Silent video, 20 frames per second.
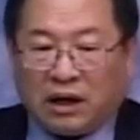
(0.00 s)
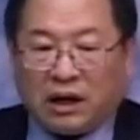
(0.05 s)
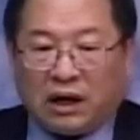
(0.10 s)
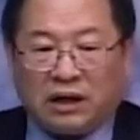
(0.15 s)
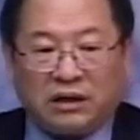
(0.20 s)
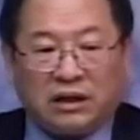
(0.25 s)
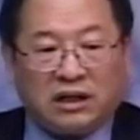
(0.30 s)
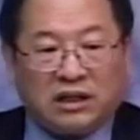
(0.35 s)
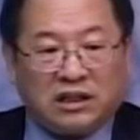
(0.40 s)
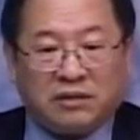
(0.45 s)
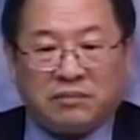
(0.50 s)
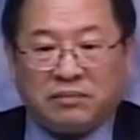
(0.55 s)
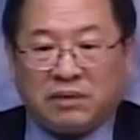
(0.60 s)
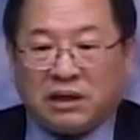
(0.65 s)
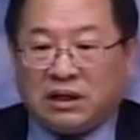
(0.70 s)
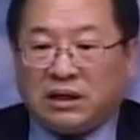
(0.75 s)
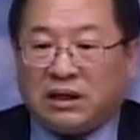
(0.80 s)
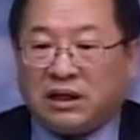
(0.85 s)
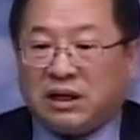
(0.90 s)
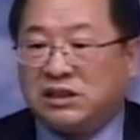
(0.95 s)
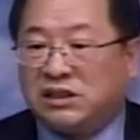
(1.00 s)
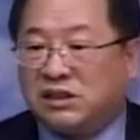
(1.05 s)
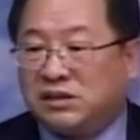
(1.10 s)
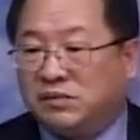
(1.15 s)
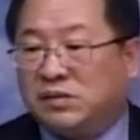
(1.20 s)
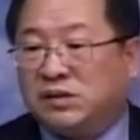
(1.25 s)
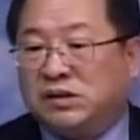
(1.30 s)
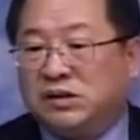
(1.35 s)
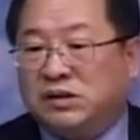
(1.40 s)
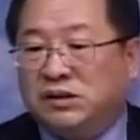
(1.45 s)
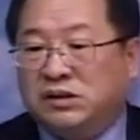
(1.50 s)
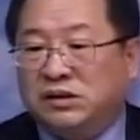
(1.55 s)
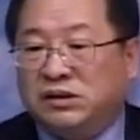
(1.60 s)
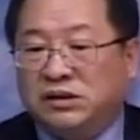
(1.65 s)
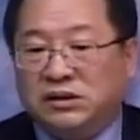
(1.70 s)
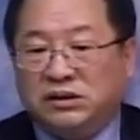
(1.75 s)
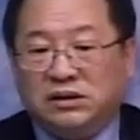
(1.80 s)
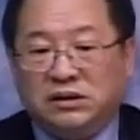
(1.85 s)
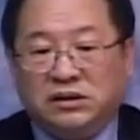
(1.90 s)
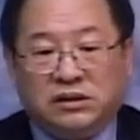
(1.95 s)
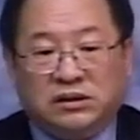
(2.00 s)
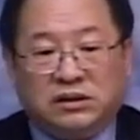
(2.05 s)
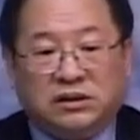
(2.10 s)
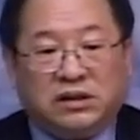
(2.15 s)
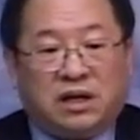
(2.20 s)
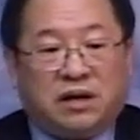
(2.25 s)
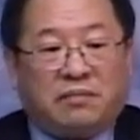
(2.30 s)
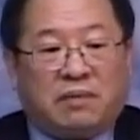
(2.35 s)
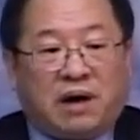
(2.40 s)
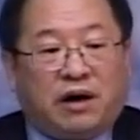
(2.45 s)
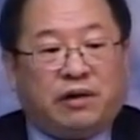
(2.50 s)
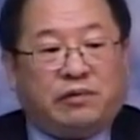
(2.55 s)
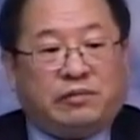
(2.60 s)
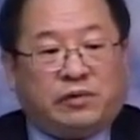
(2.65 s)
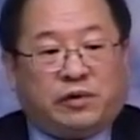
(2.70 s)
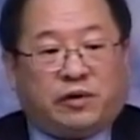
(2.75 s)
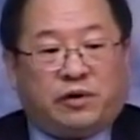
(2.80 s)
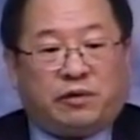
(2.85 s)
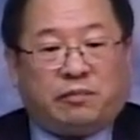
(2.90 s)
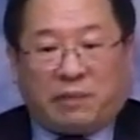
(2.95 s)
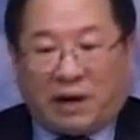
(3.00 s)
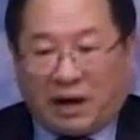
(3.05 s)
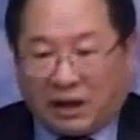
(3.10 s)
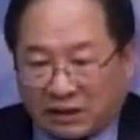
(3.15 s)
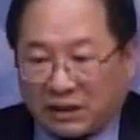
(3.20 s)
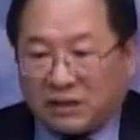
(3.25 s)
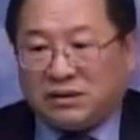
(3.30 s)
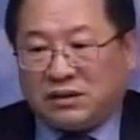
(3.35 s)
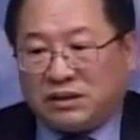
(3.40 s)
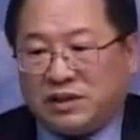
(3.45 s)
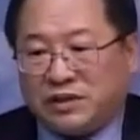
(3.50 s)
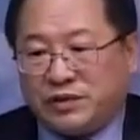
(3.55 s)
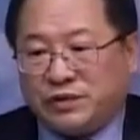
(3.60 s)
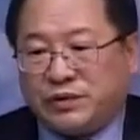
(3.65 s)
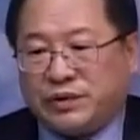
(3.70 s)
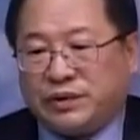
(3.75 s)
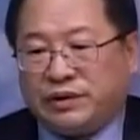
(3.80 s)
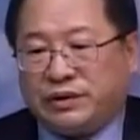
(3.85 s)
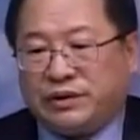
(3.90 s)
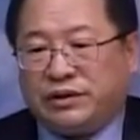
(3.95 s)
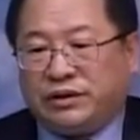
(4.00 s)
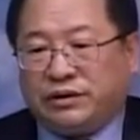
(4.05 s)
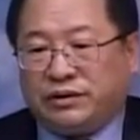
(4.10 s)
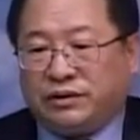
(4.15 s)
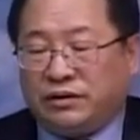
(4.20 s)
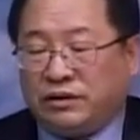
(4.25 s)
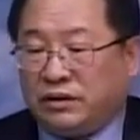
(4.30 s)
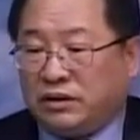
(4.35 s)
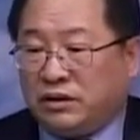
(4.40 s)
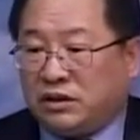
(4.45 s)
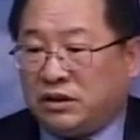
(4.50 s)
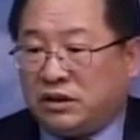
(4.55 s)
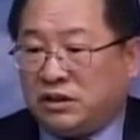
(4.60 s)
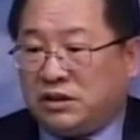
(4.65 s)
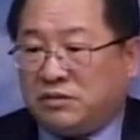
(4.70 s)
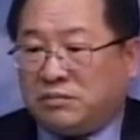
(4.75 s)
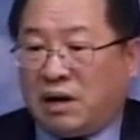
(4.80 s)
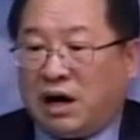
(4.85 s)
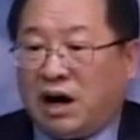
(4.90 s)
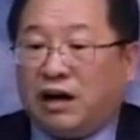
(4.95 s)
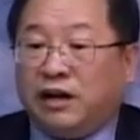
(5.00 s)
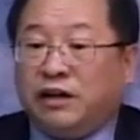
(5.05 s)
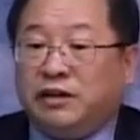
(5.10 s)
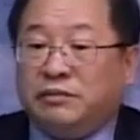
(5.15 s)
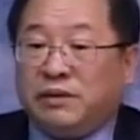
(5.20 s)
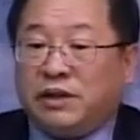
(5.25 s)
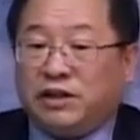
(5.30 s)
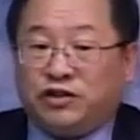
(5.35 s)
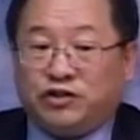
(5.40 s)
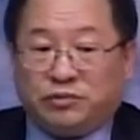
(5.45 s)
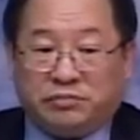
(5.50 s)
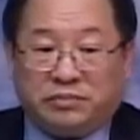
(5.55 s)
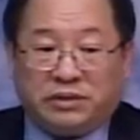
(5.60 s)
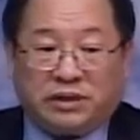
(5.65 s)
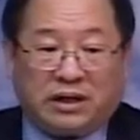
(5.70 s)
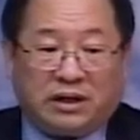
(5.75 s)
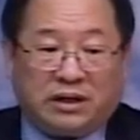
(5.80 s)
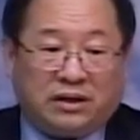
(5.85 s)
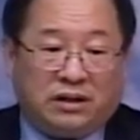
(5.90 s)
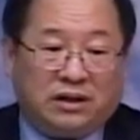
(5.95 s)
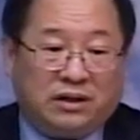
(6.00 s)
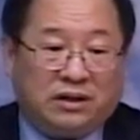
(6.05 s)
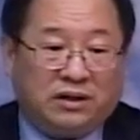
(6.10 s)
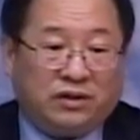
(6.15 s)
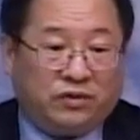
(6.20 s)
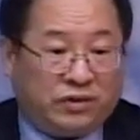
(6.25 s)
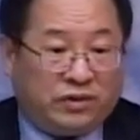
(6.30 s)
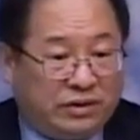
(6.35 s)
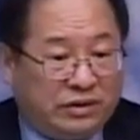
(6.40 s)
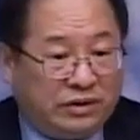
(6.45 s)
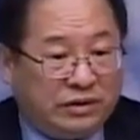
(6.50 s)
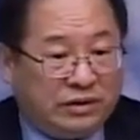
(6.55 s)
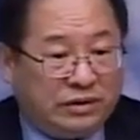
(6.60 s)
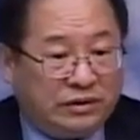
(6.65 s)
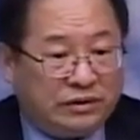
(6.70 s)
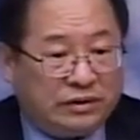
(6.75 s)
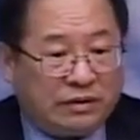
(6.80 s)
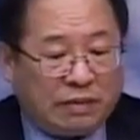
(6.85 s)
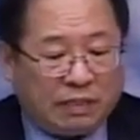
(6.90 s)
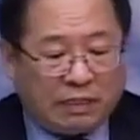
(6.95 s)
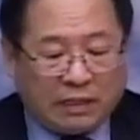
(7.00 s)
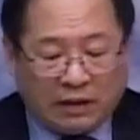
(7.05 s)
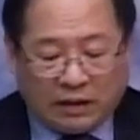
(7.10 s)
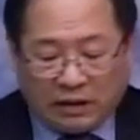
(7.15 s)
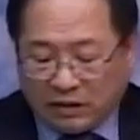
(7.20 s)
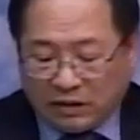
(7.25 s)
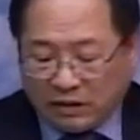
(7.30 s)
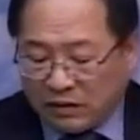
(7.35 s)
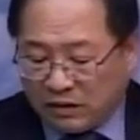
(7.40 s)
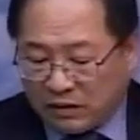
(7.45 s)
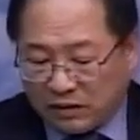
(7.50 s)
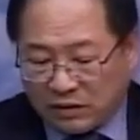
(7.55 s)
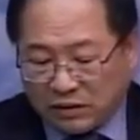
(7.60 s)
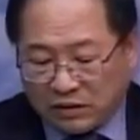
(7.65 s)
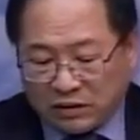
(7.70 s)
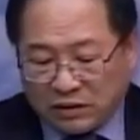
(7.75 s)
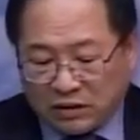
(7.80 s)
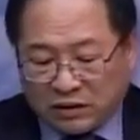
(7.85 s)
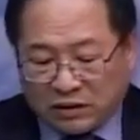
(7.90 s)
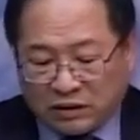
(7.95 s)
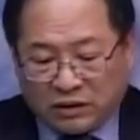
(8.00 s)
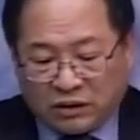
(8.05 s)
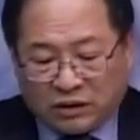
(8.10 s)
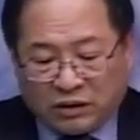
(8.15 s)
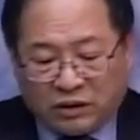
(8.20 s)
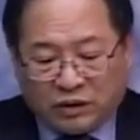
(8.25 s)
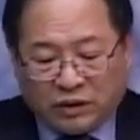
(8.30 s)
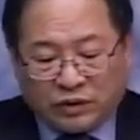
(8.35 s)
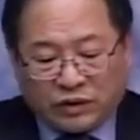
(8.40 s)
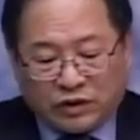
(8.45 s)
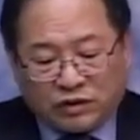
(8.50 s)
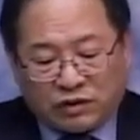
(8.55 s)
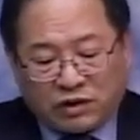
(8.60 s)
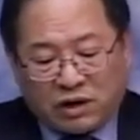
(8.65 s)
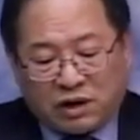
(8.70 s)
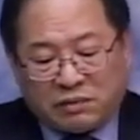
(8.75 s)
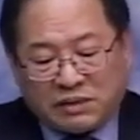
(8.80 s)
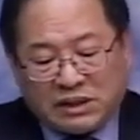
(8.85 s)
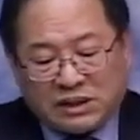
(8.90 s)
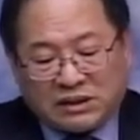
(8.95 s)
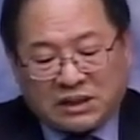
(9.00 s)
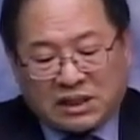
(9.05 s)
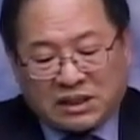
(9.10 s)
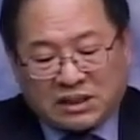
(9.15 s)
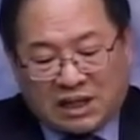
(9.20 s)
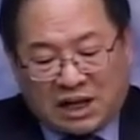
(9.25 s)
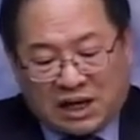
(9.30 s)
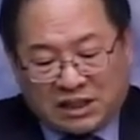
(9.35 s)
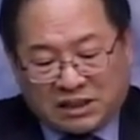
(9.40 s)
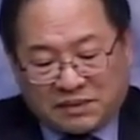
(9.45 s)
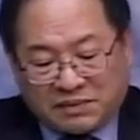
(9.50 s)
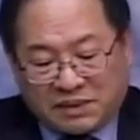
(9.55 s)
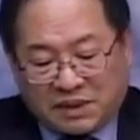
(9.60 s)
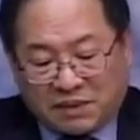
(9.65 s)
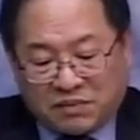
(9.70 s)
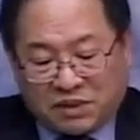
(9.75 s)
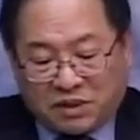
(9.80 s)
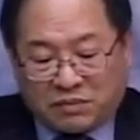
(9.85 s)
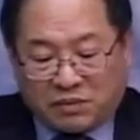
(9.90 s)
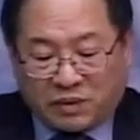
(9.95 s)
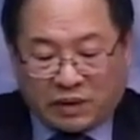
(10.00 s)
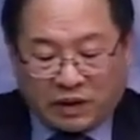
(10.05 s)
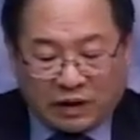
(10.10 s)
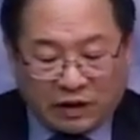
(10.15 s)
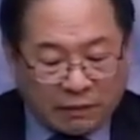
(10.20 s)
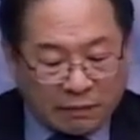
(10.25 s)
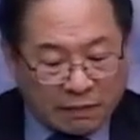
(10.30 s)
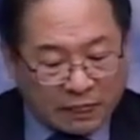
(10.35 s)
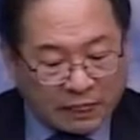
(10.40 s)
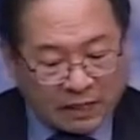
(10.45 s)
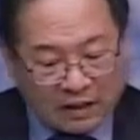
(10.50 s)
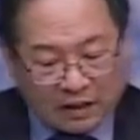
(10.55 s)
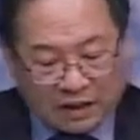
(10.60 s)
하나님의 일하심을 그의 마음으로 받아들일 수 있는 그 마음의 준비가 되는 거죠. 네. 오늘 누가복음 1장 43절 볼까요?